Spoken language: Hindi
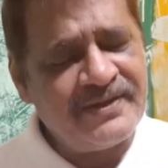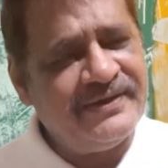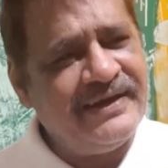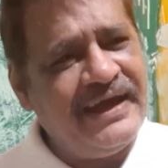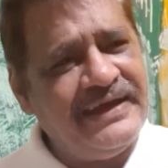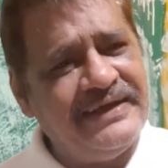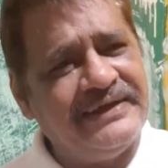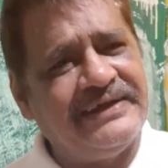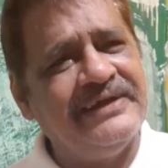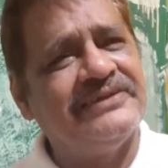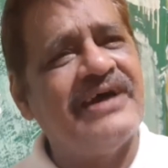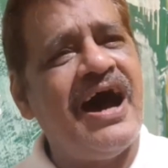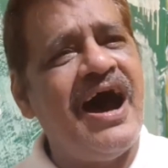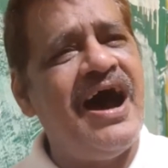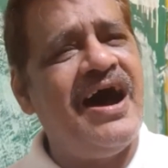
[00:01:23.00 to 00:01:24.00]
नई
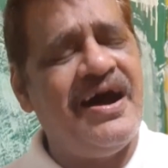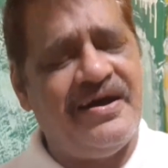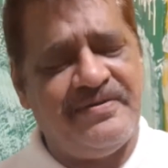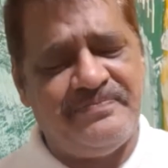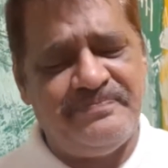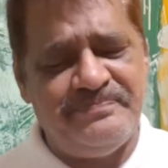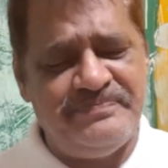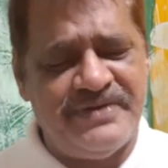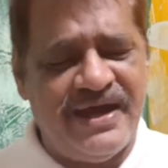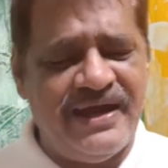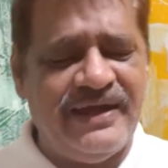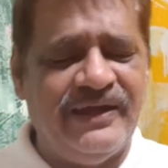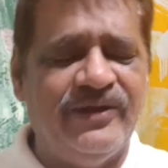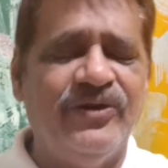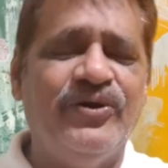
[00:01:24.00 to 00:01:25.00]
किताब
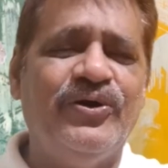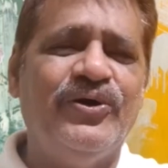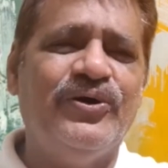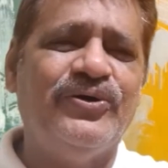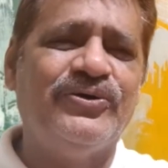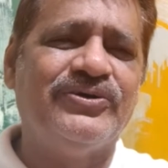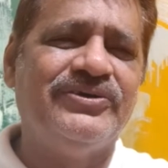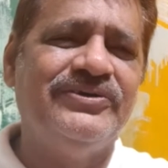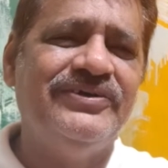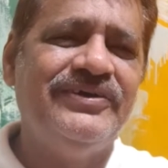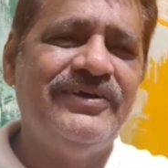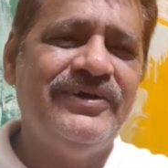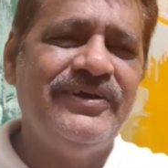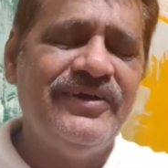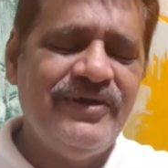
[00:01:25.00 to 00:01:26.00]
नए लोग
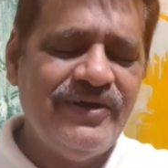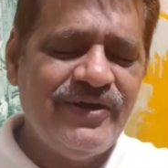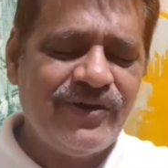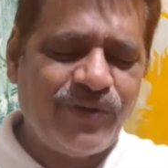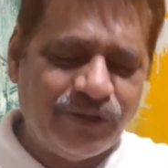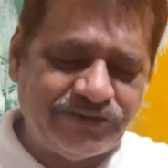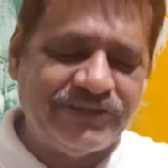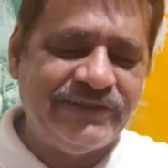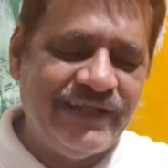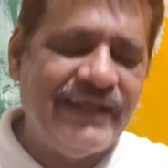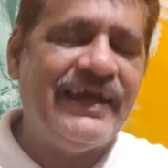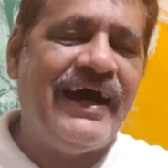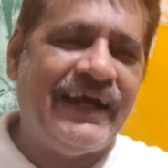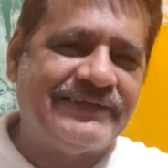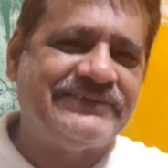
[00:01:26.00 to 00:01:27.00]
कुछ दिन
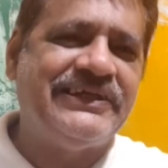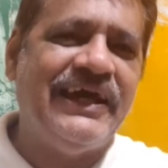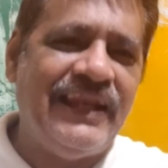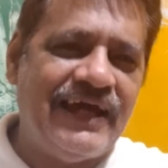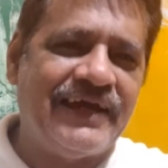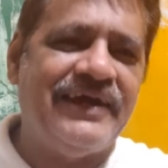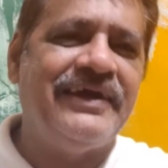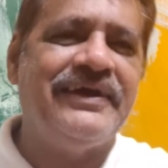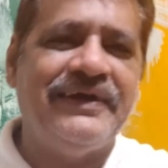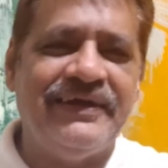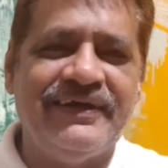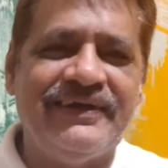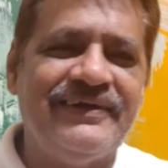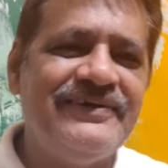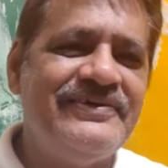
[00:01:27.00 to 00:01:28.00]
अच्छे
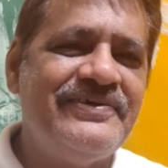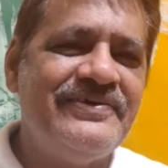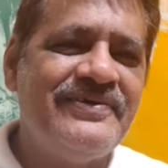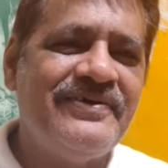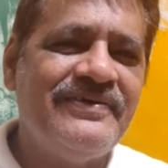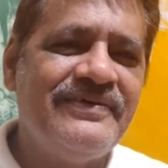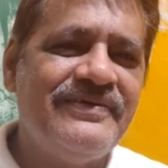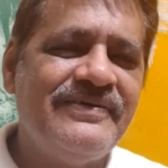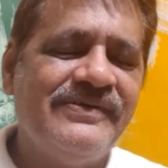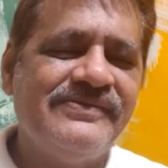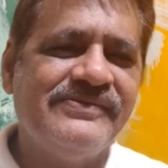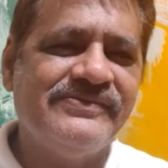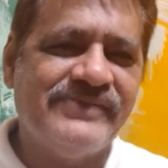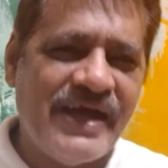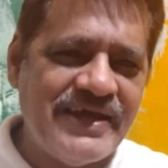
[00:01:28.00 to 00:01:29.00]
लगेंगे
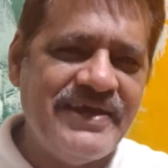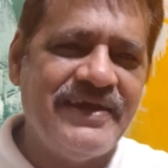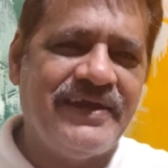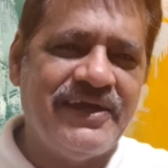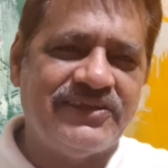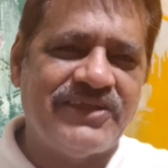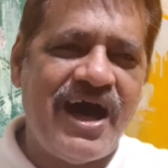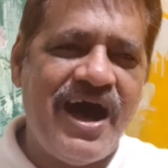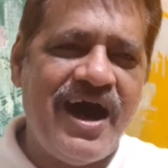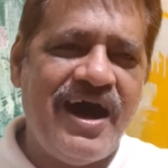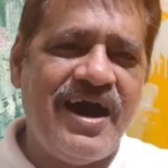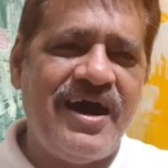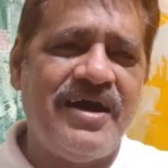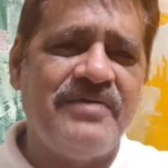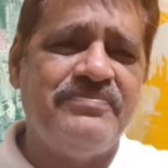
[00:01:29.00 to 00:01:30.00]
नई
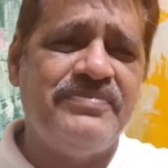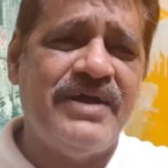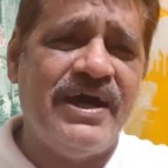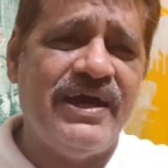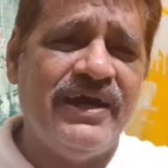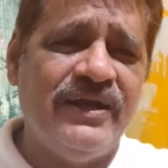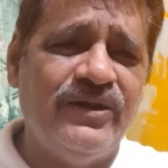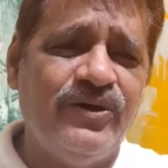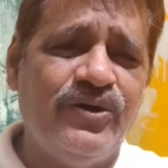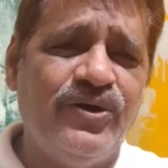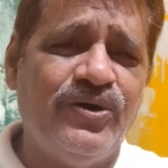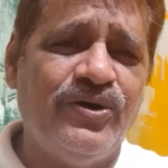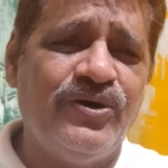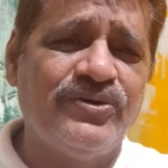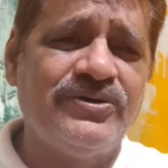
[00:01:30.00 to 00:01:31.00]
किताब नए
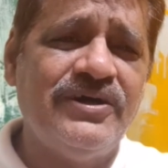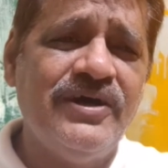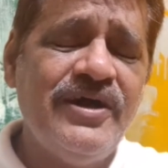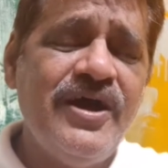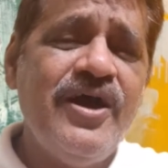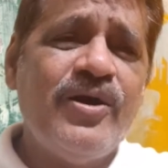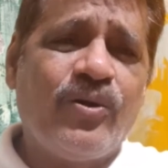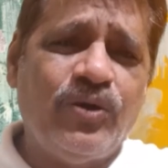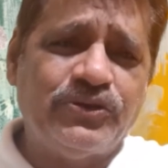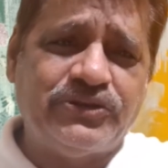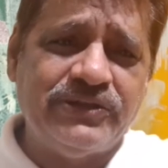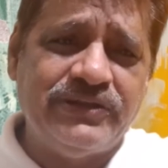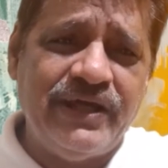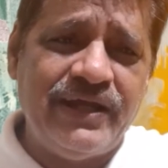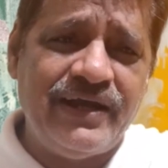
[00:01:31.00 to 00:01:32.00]
लोग कुछ
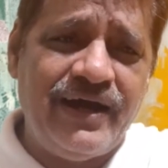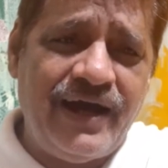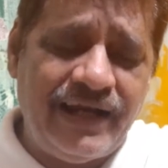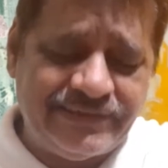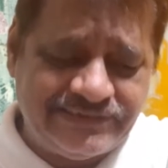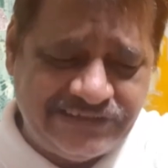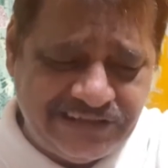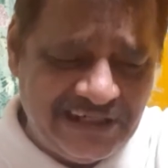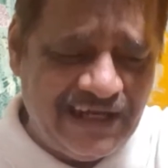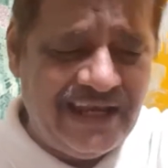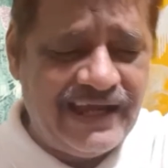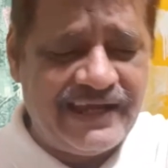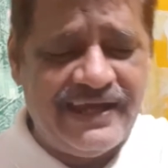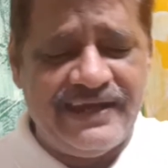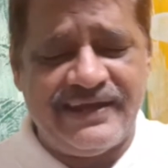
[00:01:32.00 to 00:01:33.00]
दिन अच्छे
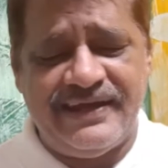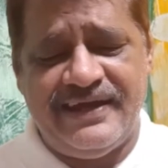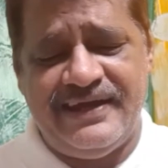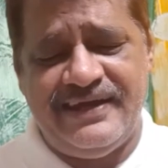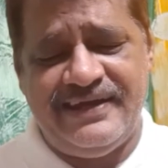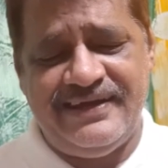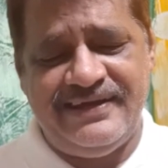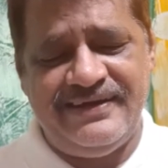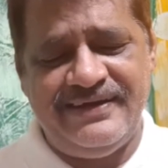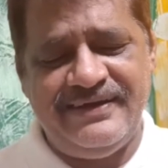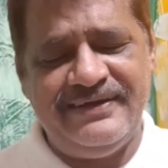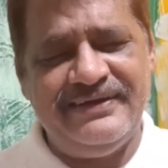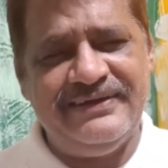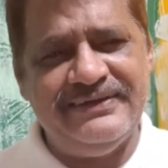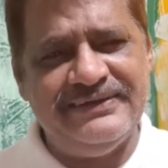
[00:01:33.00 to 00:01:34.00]
लगेंगे
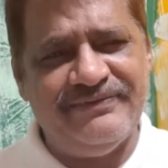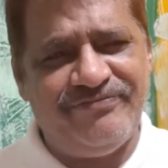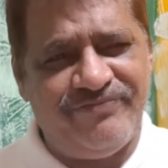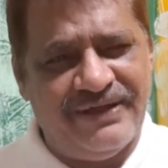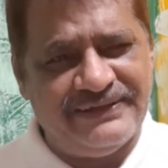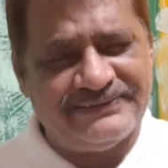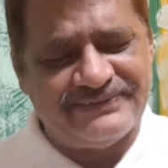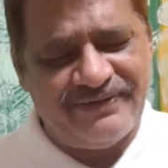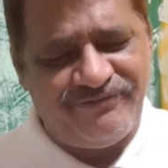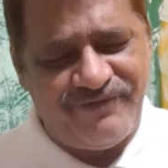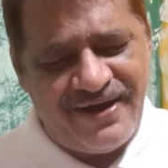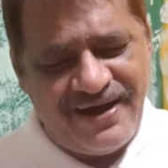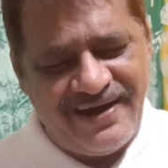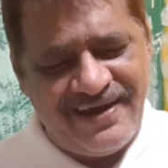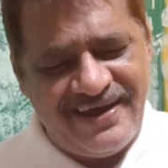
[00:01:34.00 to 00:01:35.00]
ये
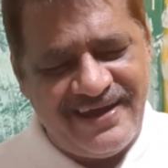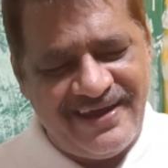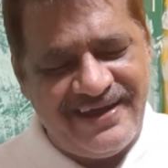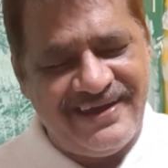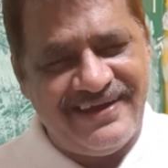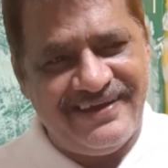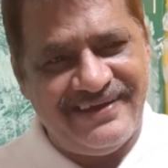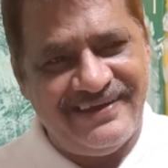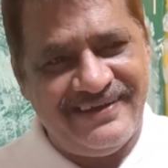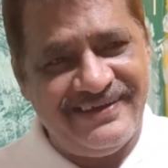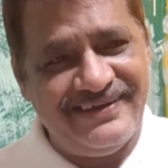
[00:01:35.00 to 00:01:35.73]
फलसफा है